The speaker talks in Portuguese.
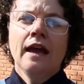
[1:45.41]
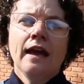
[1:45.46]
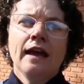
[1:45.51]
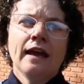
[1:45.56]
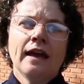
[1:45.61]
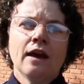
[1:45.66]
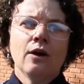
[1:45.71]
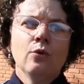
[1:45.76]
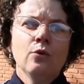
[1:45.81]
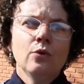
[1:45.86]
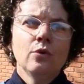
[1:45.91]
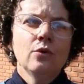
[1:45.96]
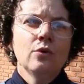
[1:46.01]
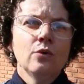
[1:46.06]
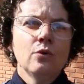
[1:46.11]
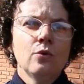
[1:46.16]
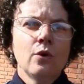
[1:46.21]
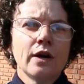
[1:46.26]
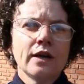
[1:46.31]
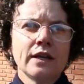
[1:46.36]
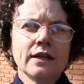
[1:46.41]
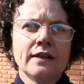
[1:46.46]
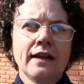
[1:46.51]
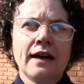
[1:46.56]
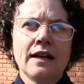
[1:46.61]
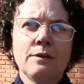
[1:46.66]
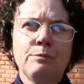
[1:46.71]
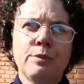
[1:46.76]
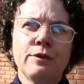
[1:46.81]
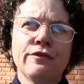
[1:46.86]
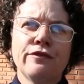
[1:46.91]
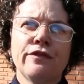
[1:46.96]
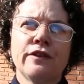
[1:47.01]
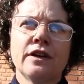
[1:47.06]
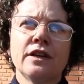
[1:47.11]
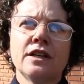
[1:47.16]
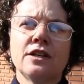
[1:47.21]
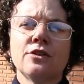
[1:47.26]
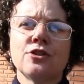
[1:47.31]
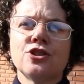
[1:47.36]
É, o orquidário
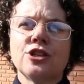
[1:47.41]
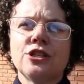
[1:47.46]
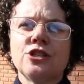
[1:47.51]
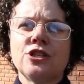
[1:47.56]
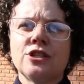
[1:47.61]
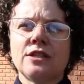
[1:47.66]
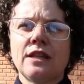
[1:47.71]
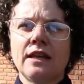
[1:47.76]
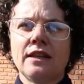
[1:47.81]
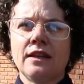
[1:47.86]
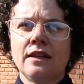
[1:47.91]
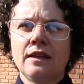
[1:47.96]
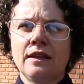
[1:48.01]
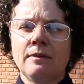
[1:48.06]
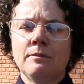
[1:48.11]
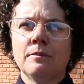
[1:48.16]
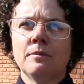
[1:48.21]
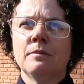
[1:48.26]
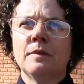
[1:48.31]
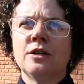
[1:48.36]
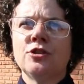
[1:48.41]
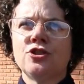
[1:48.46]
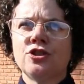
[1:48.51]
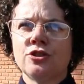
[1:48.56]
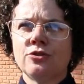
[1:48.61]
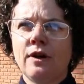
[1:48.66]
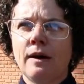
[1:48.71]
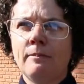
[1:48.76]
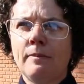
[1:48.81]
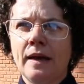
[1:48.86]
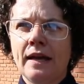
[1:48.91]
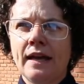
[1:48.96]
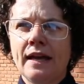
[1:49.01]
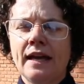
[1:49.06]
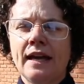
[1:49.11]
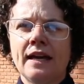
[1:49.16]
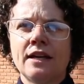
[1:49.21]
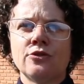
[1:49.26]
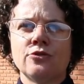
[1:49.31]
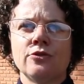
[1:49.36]
Epifânio a gente tem mantido
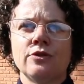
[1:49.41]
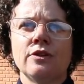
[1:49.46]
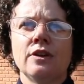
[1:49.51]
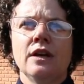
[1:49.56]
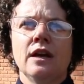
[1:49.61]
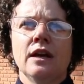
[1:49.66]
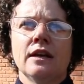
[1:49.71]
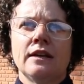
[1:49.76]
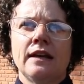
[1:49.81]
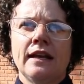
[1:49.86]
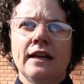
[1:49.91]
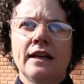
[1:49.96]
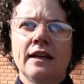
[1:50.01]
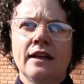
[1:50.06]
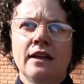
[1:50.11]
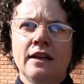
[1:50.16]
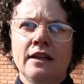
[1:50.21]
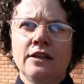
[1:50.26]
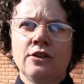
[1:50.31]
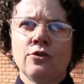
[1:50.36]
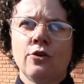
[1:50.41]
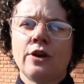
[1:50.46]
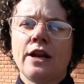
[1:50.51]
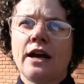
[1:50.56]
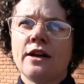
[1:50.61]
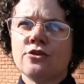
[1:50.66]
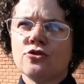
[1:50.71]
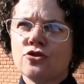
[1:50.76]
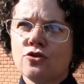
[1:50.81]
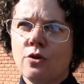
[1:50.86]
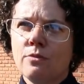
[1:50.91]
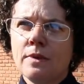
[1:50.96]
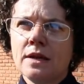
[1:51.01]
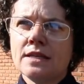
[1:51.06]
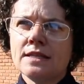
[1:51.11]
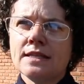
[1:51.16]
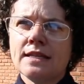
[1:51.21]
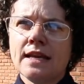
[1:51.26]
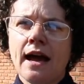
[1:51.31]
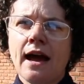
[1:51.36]
aberto né, em horários
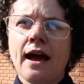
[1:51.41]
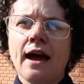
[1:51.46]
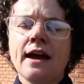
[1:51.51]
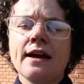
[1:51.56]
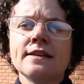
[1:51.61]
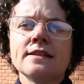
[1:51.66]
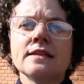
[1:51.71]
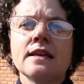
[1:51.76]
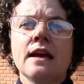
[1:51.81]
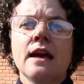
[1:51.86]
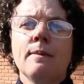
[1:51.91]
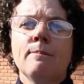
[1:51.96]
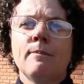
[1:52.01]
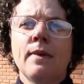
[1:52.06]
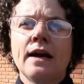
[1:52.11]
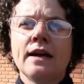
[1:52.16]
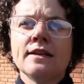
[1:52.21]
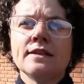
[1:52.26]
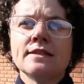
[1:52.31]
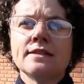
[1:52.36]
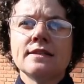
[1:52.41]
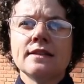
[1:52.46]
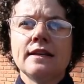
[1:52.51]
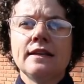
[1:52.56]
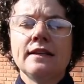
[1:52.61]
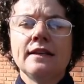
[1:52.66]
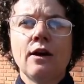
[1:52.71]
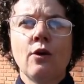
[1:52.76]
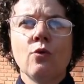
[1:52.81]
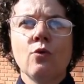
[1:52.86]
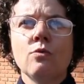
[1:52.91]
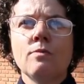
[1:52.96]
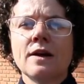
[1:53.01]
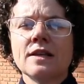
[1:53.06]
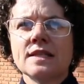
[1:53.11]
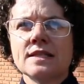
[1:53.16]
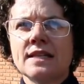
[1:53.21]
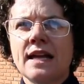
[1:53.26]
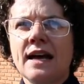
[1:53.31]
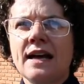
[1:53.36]
comerciais, mas em
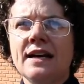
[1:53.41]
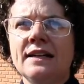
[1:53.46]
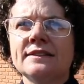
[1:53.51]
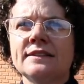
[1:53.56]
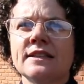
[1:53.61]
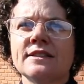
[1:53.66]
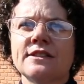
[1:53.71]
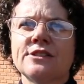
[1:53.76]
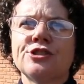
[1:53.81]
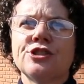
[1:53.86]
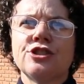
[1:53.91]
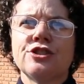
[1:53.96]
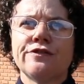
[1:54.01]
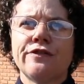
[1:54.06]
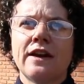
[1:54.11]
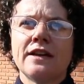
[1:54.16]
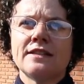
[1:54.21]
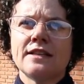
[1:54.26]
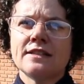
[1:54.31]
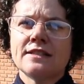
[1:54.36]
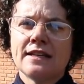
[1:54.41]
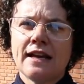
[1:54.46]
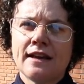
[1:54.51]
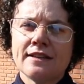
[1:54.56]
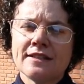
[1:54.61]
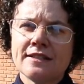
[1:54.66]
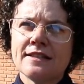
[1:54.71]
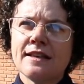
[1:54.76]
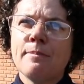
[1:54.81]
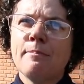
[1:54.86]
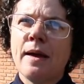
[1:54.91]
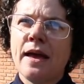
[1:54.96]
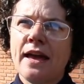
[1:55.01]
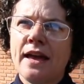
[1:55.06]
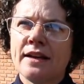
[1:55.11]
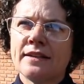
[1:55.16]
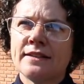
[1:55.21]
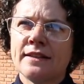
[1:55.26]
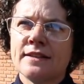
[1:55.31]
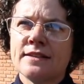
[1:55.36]
algumas datas a gente faz as casas
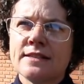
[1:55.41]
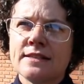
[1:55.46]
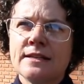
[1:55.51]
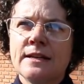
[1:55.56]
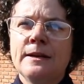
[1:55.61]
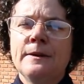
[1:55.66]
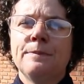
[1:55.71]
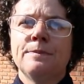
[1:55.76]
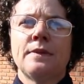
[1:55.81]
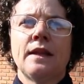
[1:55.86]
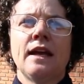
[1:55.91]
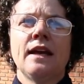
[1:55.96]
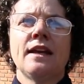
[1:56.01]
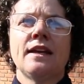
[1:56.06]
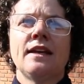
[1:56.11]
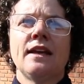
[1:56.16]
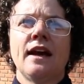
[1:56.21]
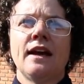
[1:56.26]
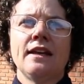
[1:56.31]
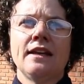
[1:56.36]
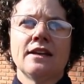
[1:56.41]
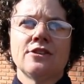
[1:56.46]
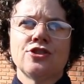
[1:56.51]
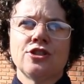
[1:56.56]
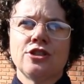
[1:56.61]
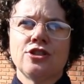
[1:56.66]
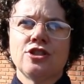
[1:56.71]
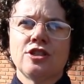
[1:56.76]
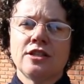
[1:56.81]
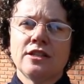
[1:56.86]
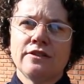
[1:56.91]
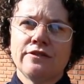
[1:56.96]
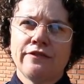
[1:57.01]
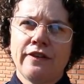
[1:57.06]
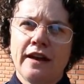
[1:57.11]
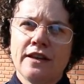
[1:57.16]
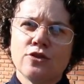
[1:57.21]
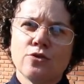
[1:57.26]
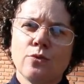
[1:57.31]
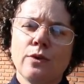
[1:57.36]
abertas, né, que aí a gente
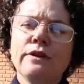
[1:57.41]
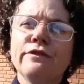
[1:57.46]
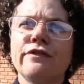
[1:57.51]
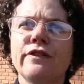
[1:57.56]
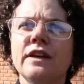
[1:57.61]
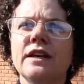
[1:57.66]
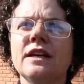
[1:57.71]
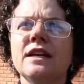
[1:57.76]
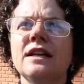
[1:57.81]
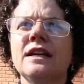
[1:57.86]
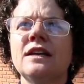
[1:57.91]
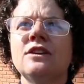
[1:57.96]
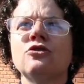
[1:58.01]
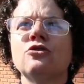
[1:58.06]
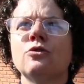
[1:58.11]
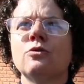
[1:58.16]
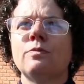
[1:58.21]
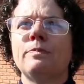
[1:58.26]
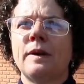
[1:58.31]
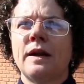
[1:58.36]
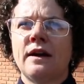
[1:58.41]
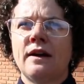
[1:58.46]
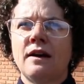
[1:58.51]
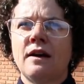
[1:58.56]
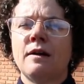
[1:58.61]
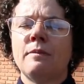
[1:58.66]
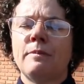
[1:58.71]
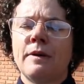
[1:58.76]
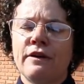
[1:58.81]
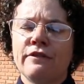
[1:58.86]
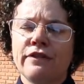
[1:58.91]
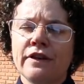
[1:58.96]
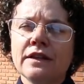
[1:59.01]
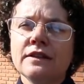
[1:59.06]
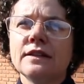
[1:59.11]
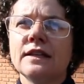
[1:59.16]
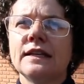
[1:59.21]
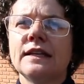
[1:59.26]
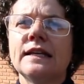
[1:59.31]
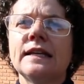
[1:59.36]
faz um evento para
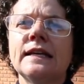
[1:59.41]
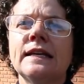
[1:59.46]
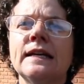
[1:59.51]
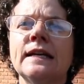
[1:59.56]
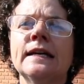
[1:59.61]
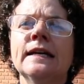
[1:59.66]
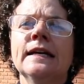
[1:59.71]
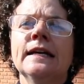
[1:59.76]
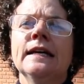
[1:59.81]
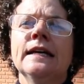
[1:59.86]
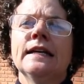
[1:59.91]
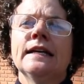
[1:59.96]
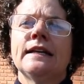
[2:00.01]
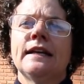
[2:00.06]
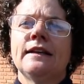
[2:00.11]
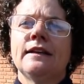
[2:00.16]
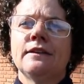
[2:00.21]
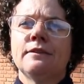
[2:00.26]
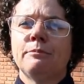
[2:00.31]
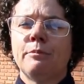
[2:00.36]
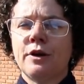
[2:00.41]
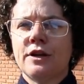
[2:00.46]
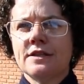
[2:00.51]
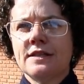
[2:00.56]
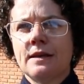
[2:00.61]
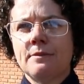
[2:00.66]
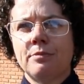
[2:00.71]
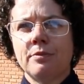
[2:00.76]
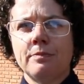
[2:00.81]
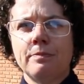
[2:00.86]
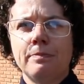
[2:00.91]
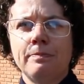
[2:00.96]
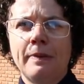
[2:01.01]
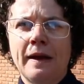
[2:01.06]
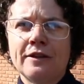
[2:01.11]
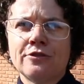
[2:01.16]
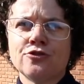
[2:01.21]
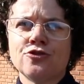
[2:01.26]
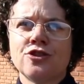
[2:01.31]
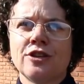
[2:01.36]
vender, em, por exemplo,
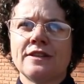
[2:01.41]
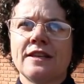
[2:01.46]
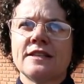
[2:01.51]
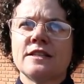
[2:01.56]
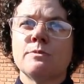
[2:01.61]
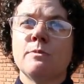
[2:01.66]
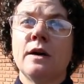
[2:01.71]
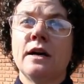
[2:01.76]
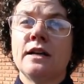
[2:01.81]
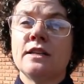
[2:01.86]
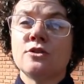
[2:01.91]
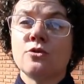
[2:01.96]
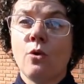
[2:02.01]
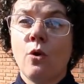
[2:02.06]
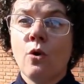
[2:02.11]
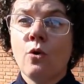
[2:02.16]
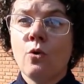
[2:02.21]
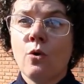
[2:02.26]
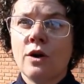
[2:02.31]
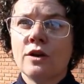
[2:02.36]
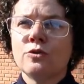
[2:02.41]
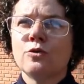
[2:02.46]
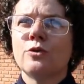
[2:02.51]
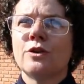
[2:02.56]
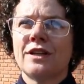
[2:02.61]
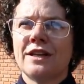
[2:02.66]
perto do Dia das Mães, ou quando o